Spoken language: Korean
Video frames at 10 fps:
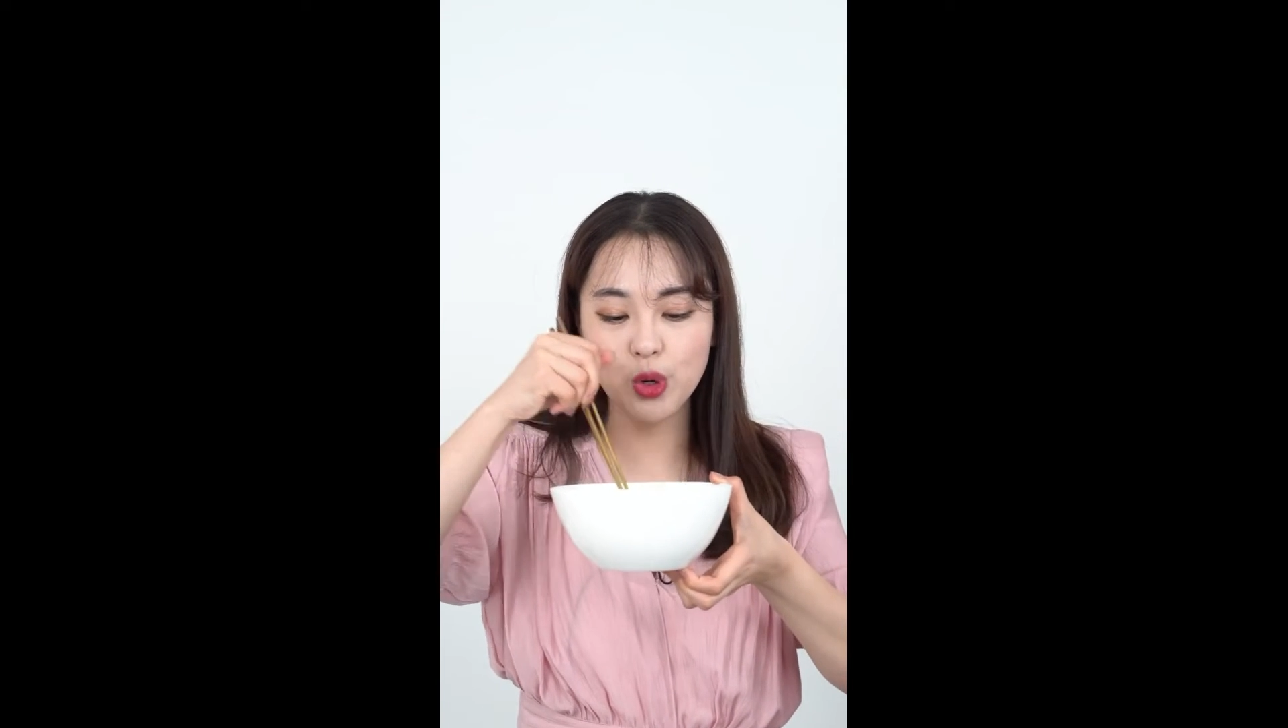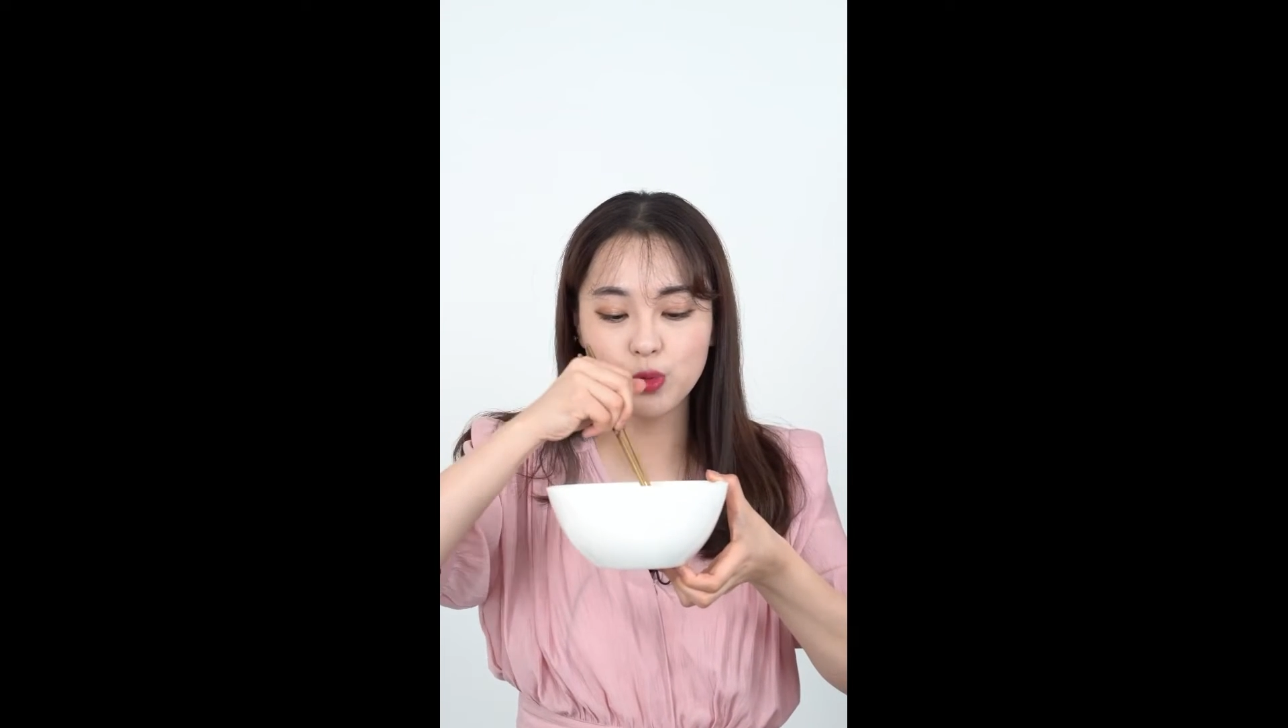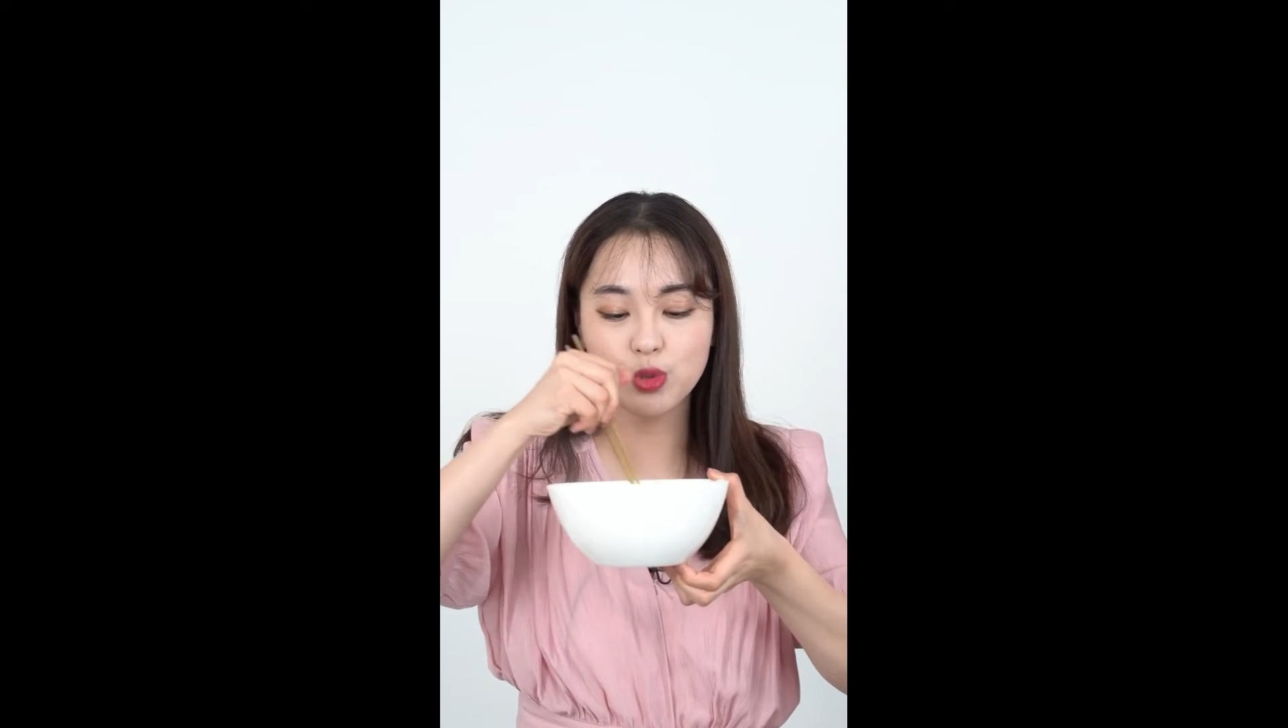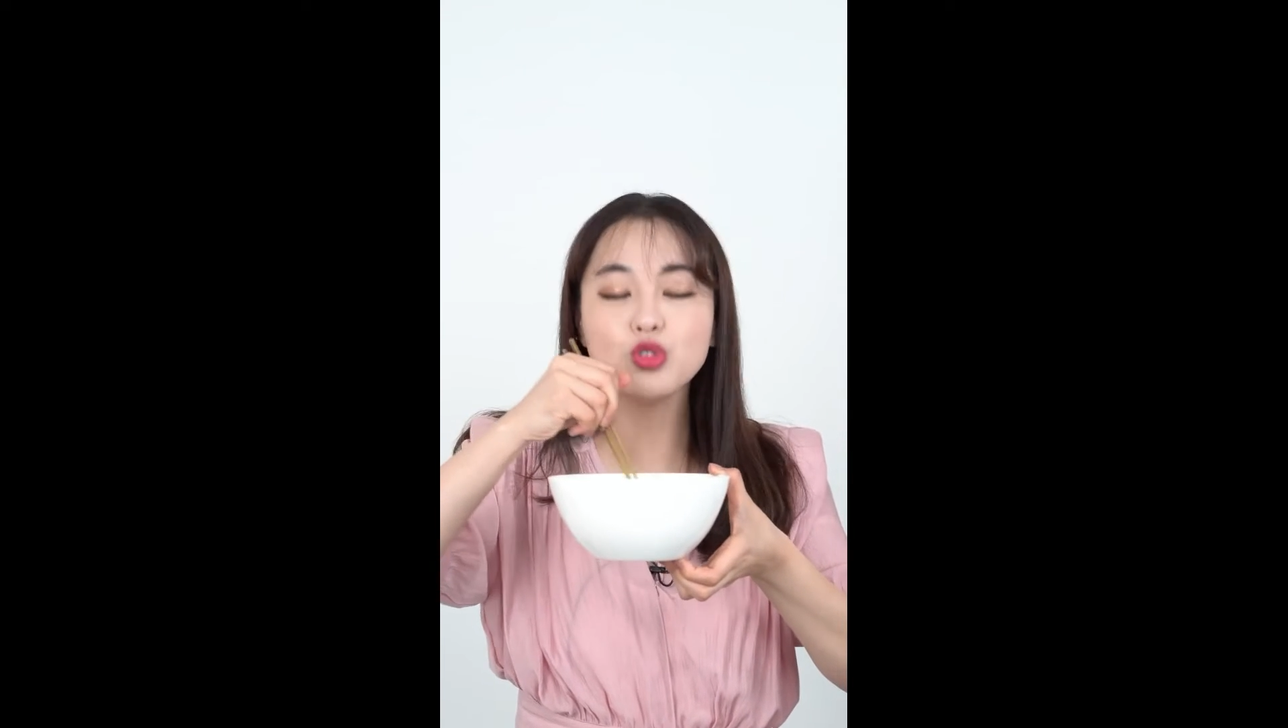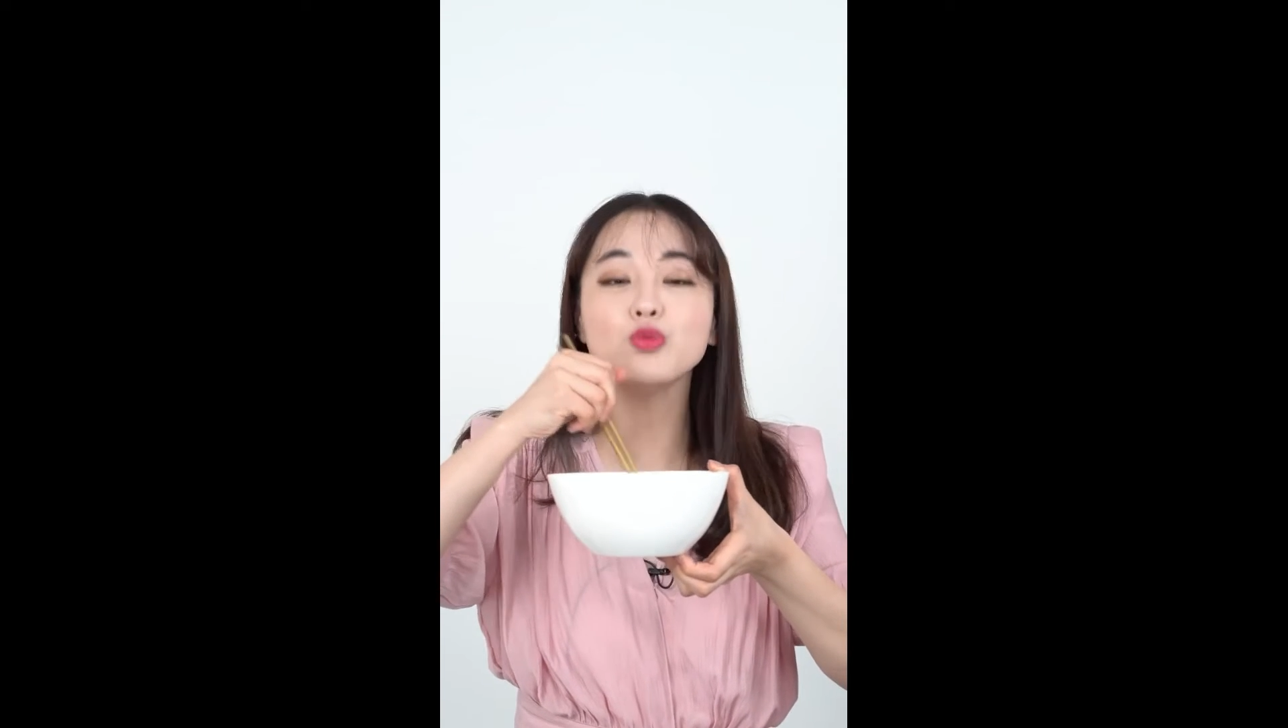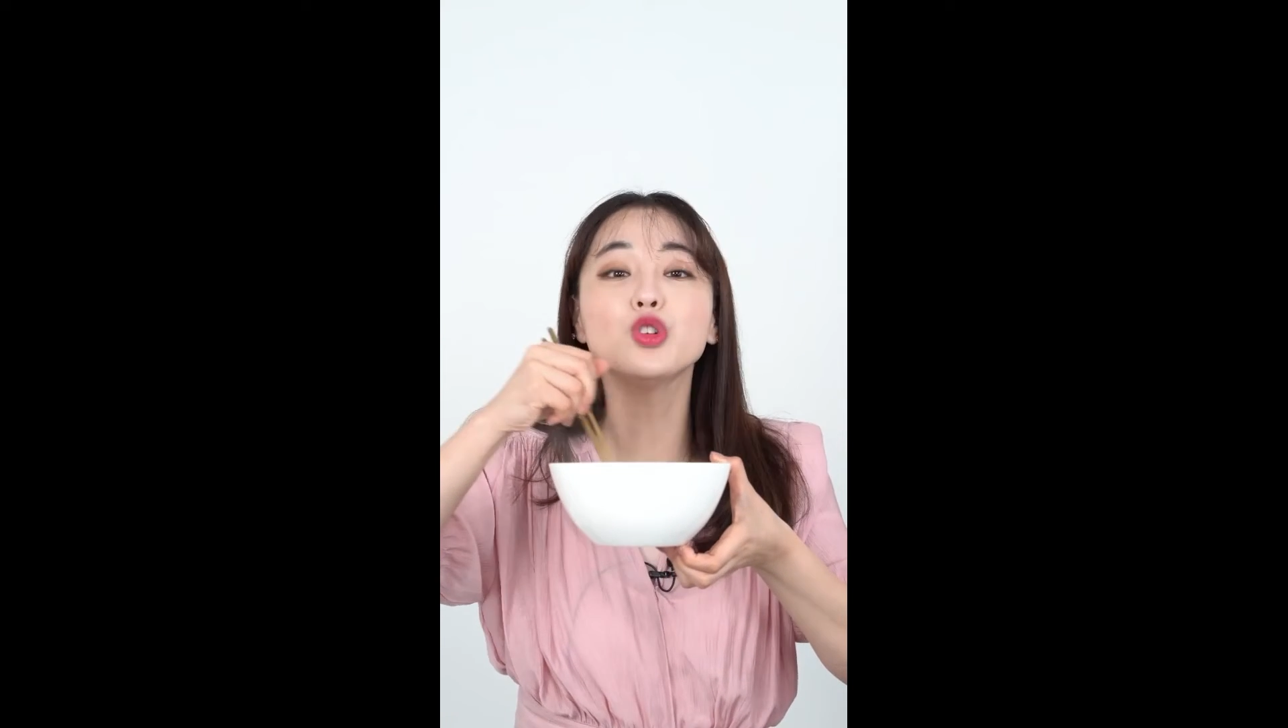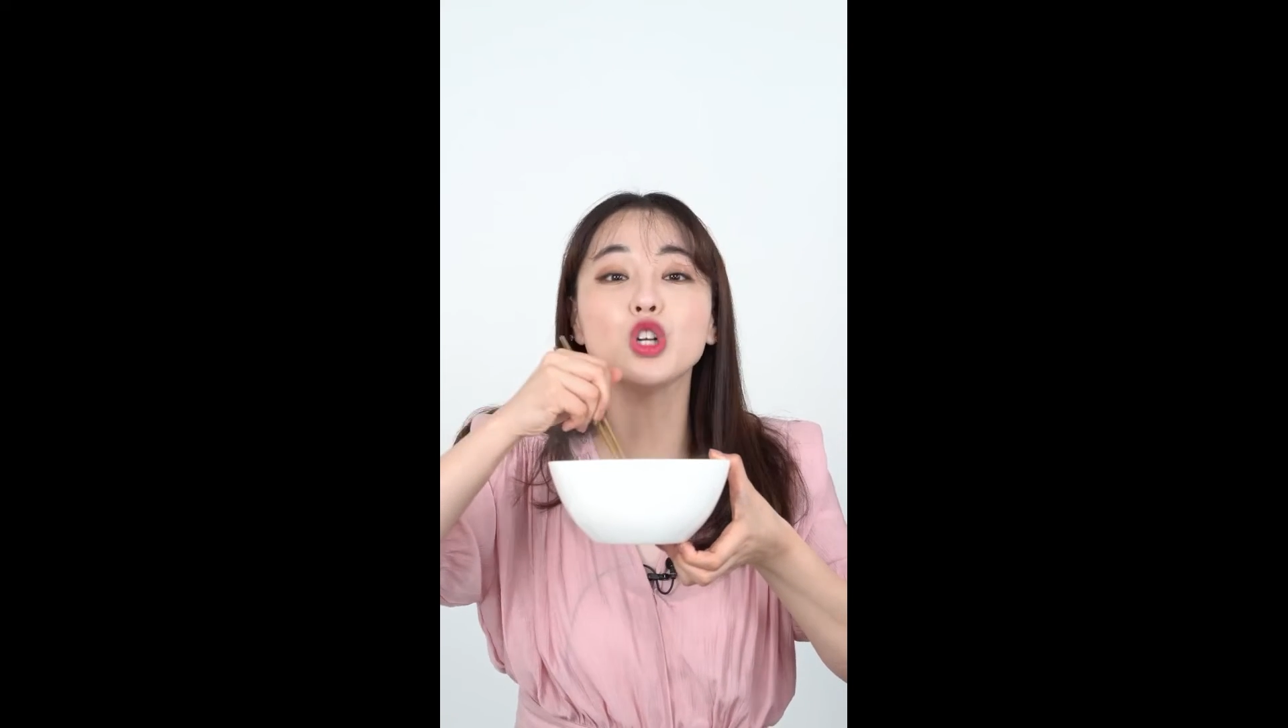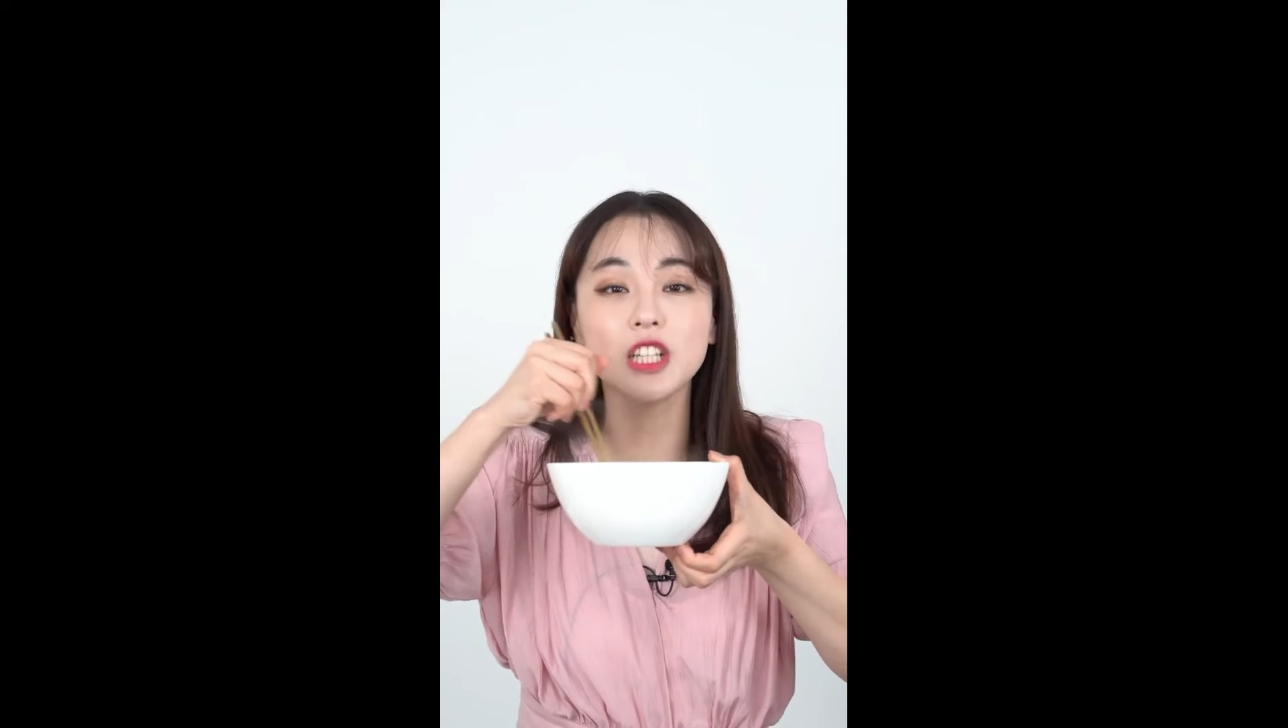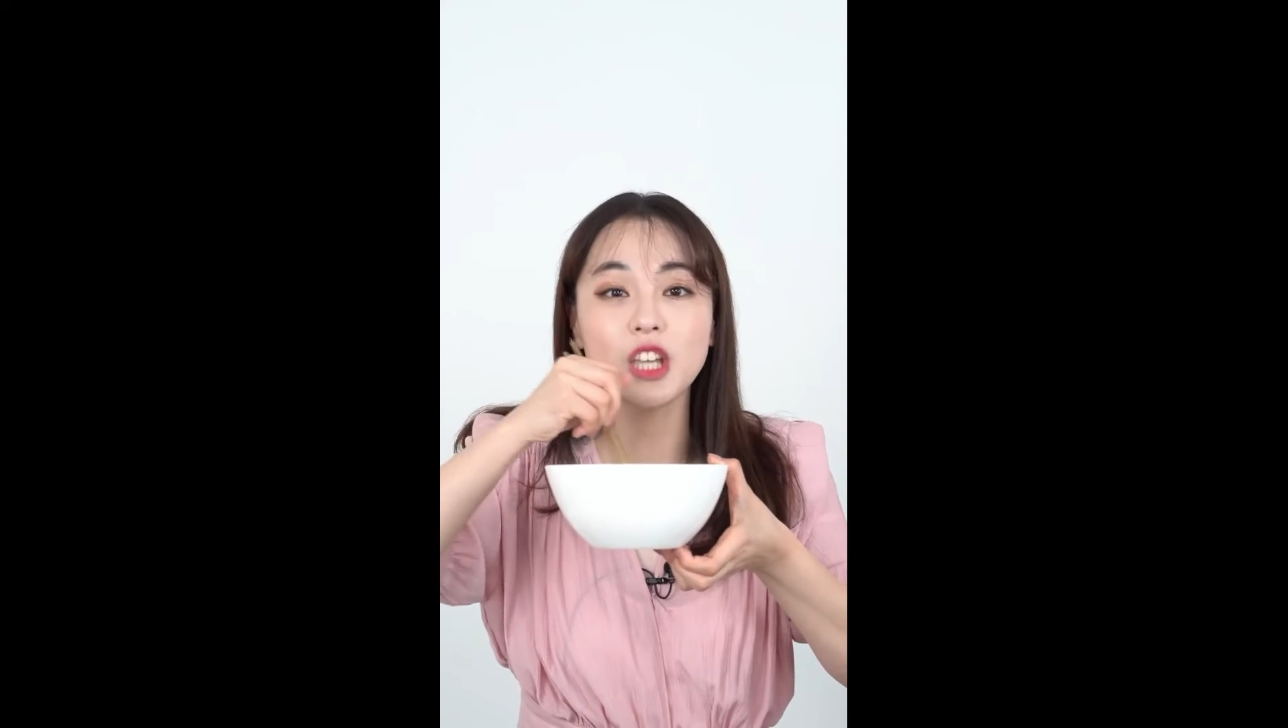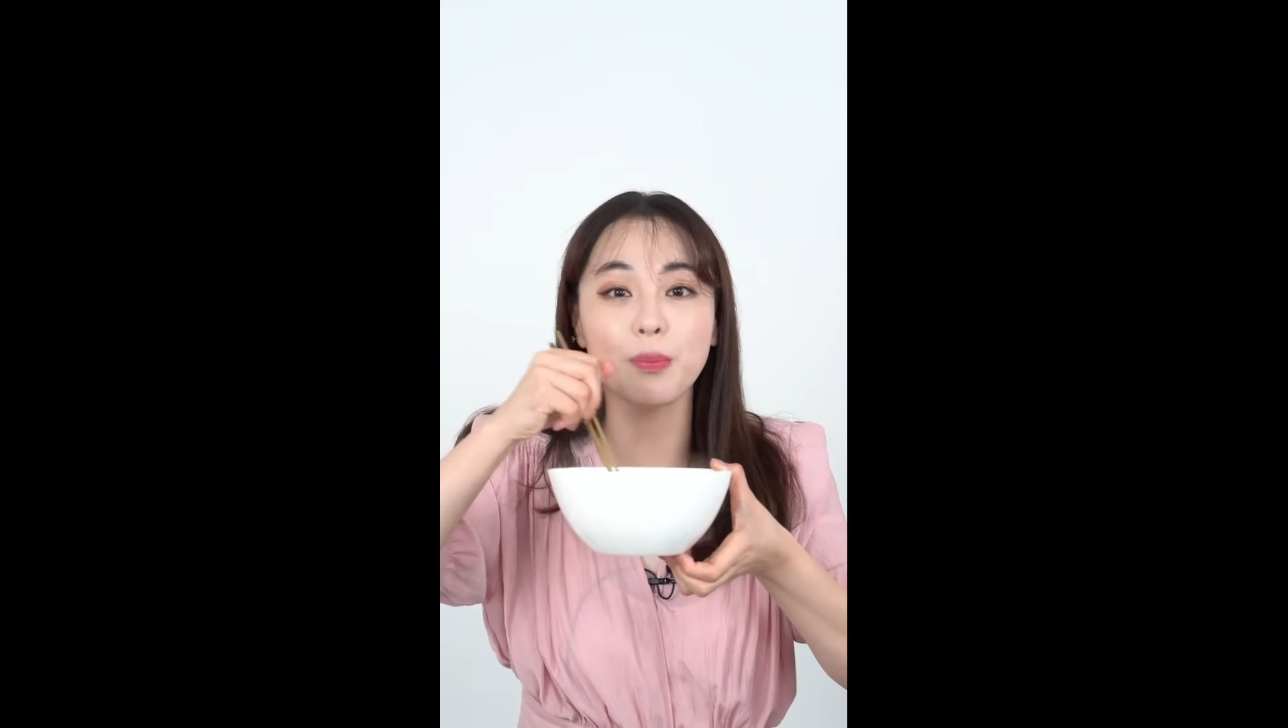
면을 국물을